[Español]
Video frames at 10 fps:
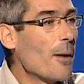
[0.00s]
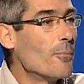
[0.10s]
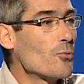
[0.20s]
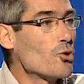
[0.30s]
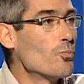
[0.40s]

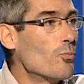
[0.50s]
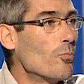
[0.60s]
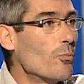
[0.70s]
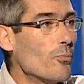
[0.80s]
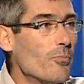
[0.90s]
mm,
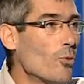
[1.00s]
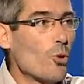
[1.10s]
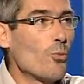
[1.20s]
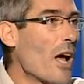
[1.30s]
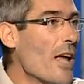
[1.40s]
mm,
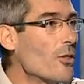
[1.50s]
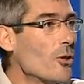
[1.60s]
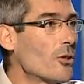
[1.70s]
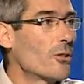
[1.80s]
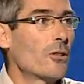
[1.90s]
murmurando.